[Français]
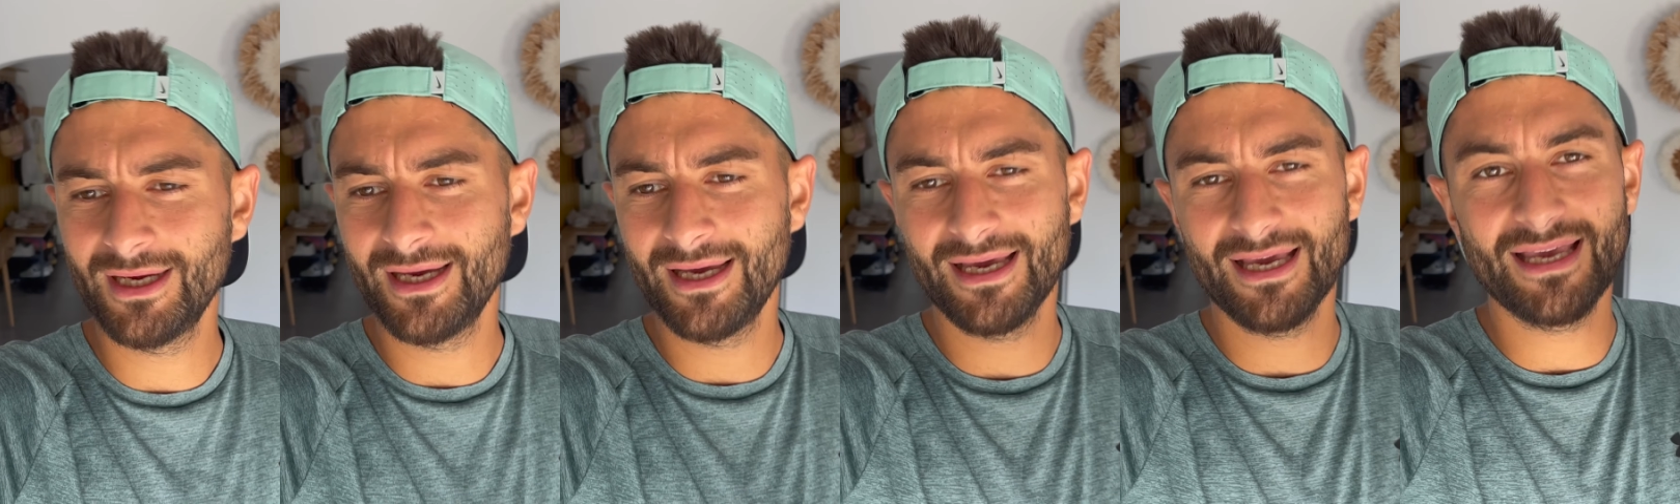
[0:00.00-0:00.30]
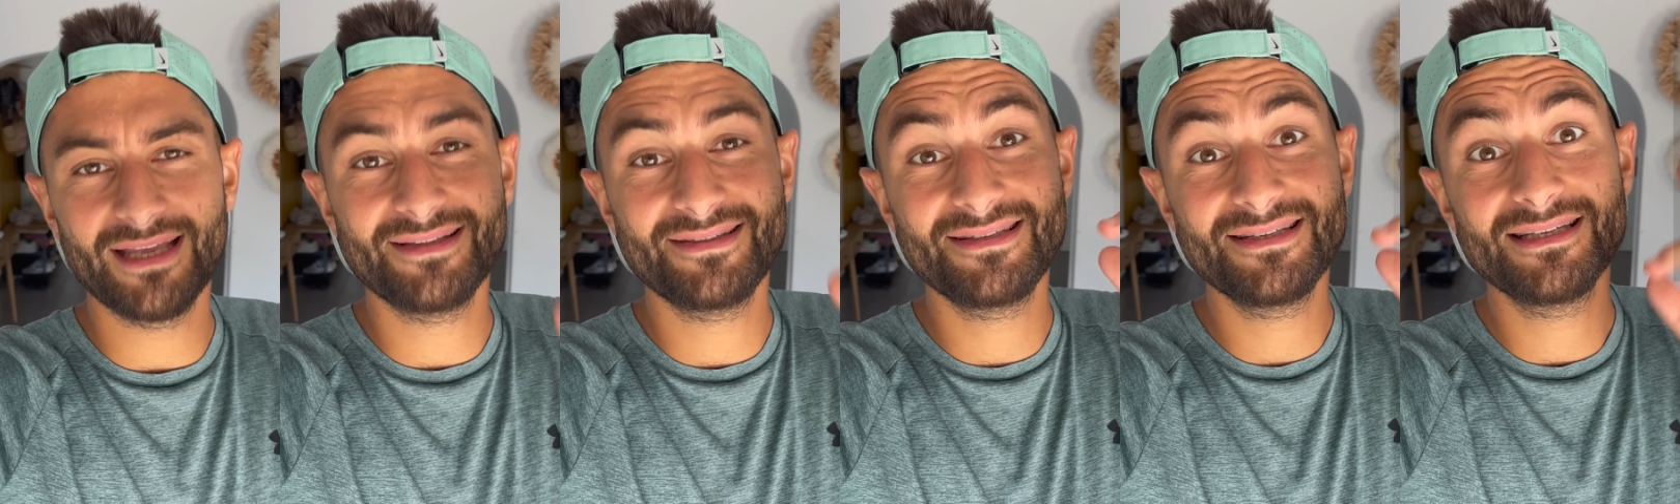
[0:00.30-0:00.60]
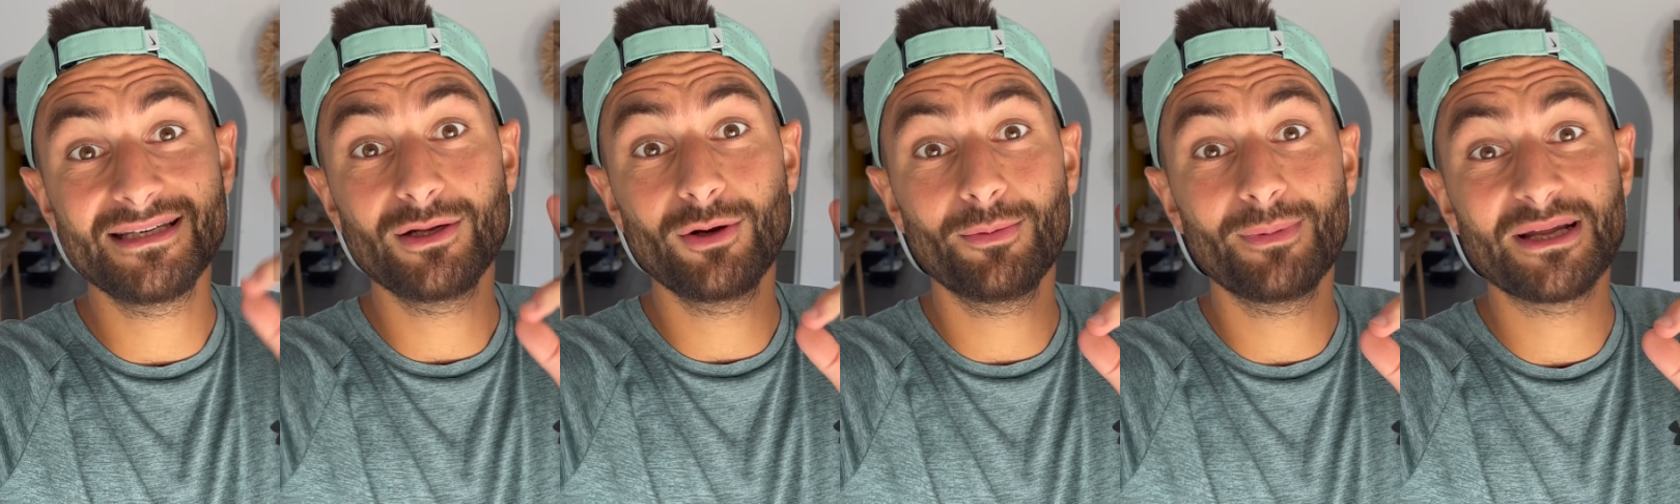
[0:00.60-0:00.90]
Et 10
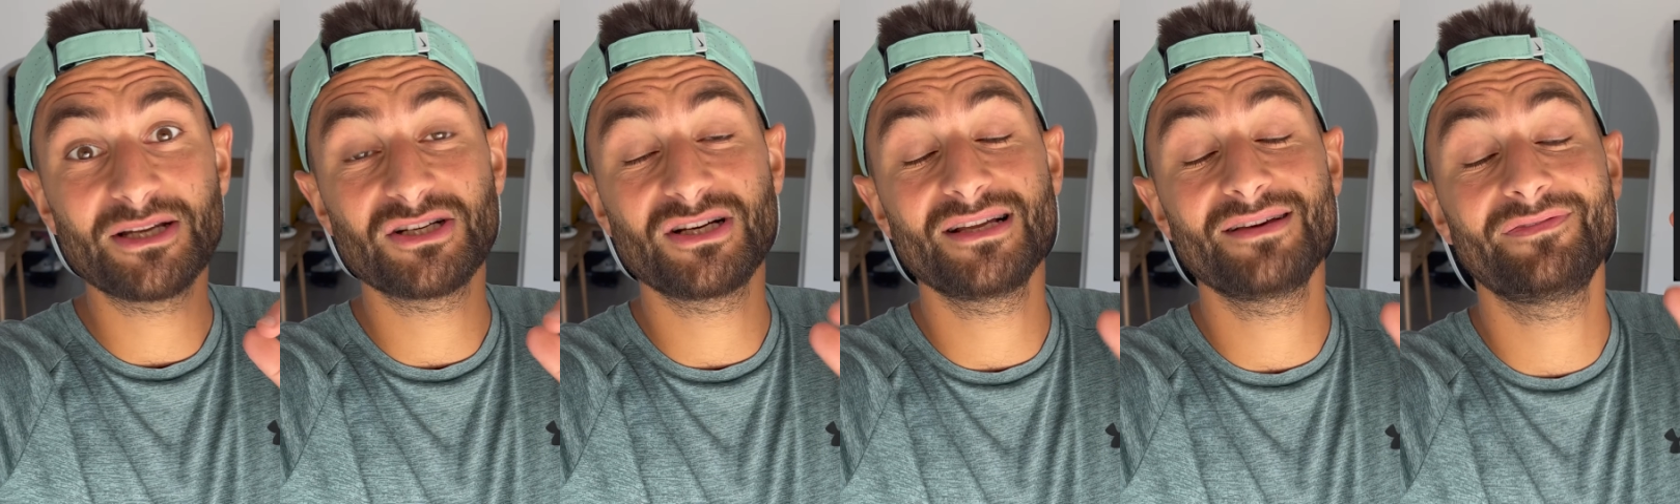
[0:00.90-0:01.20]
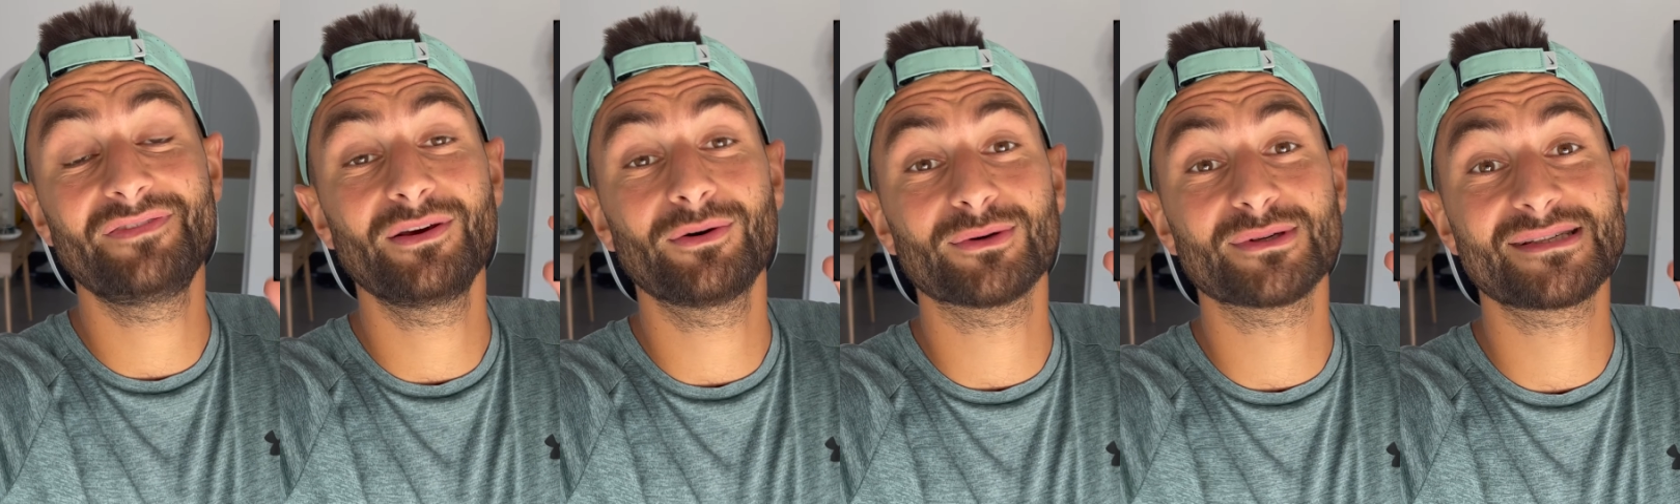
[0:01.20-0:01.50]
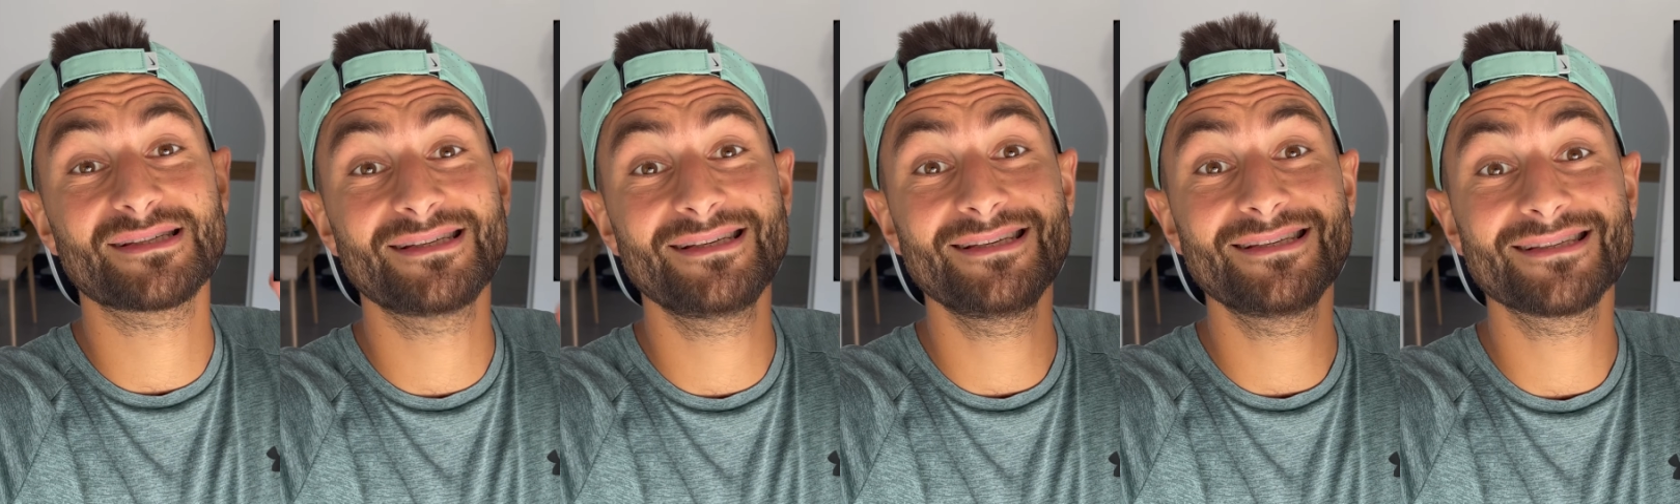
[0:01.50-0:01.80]
km, je l'ai fait en
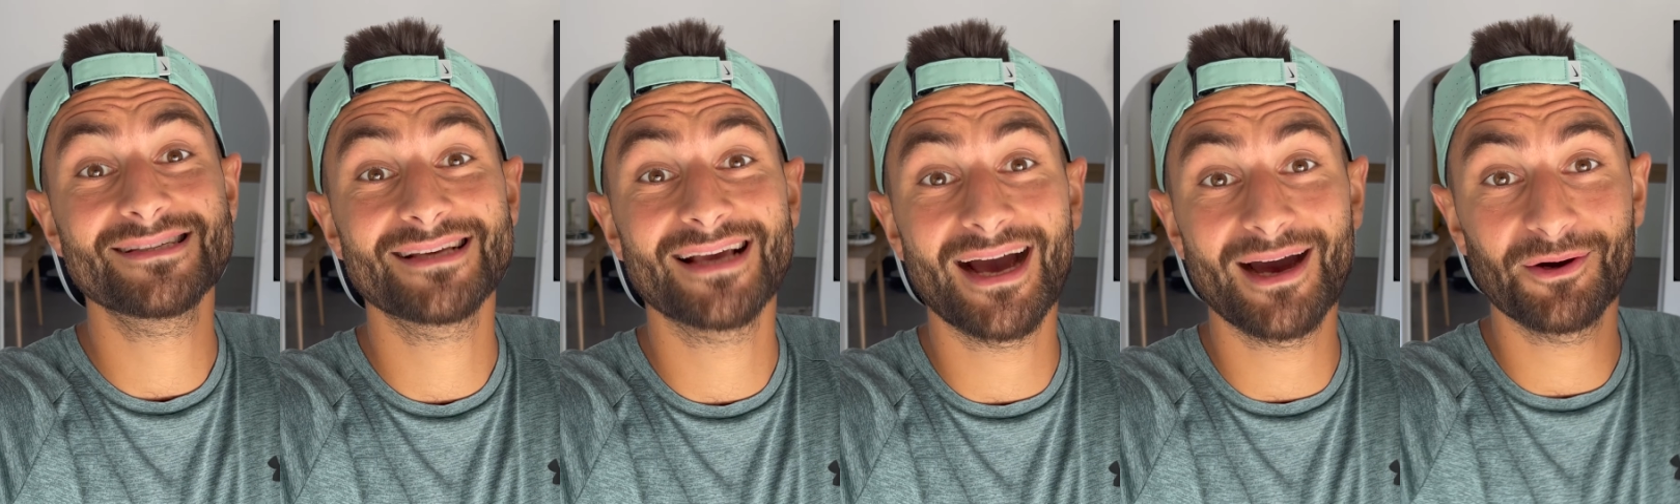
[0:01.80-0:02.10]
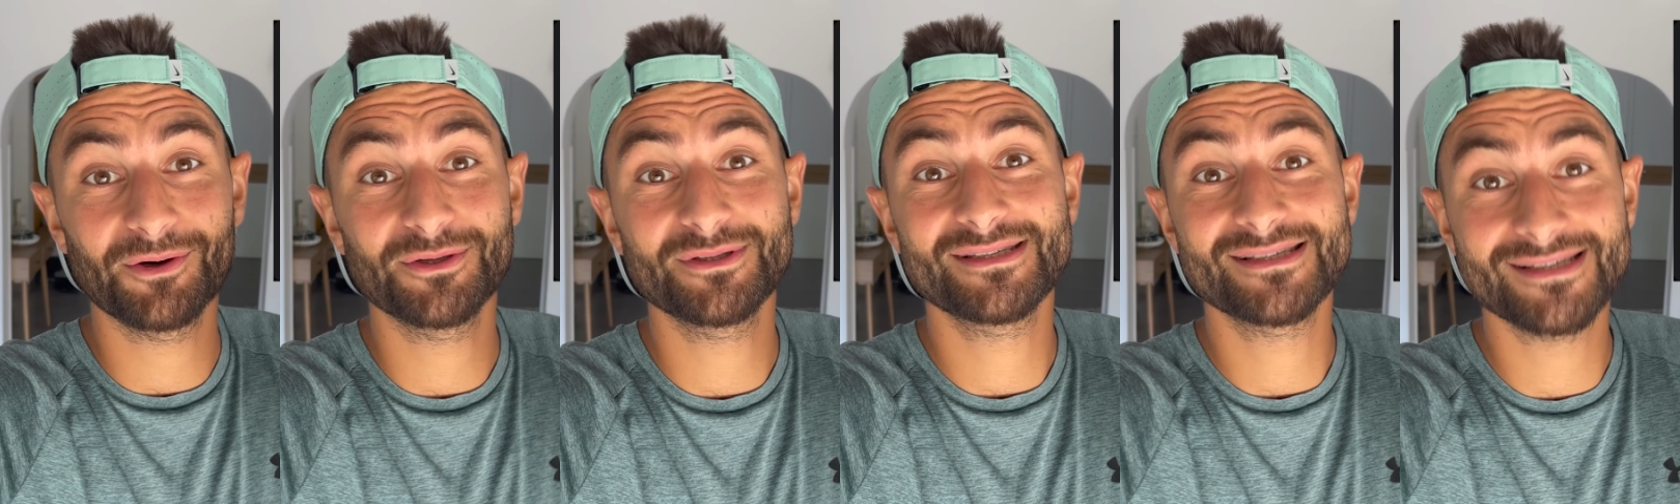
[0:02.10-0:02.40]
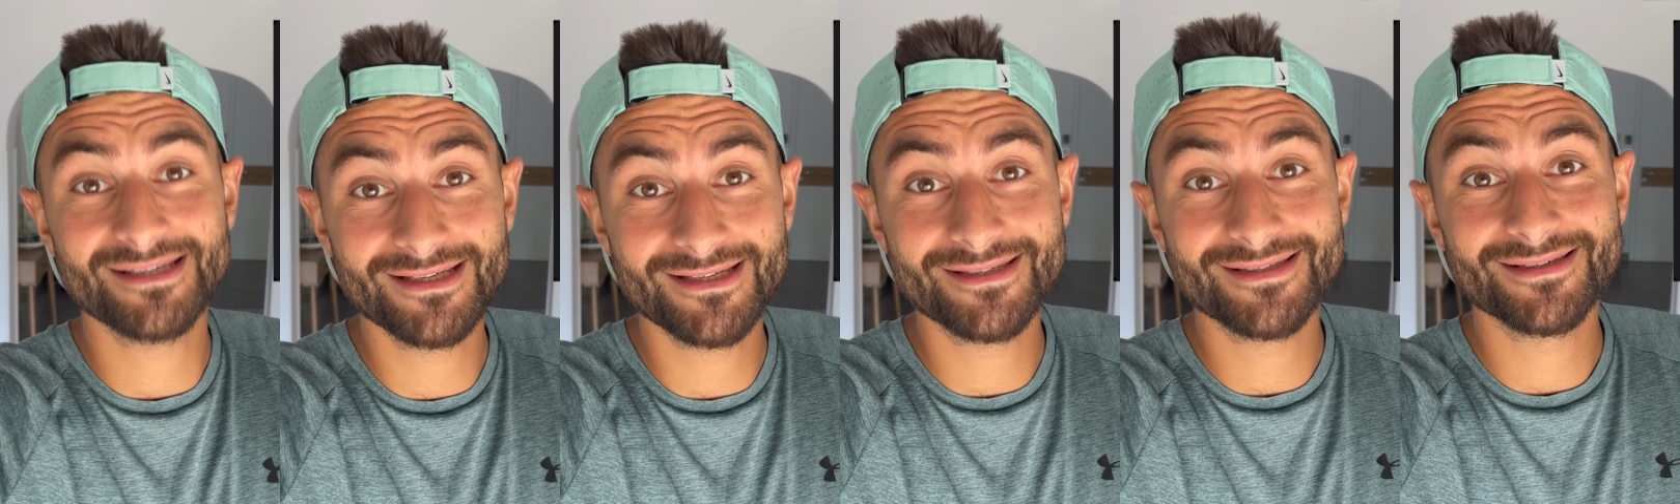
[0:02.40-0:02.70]

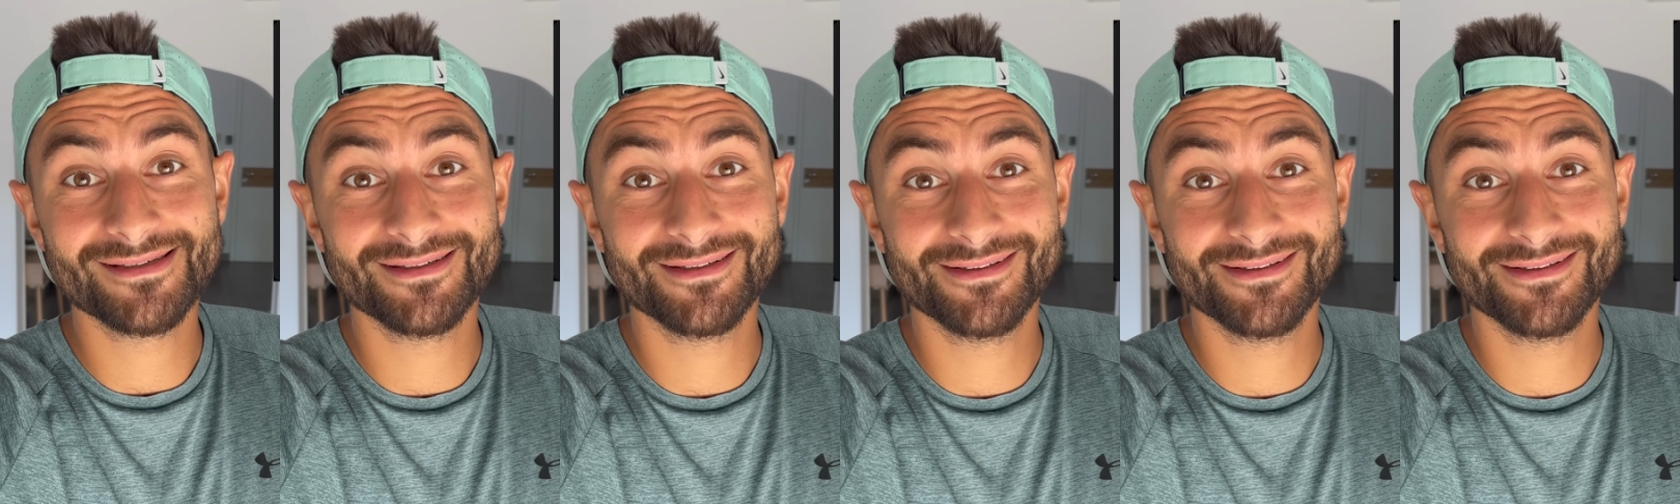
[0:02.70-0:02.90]
6,46.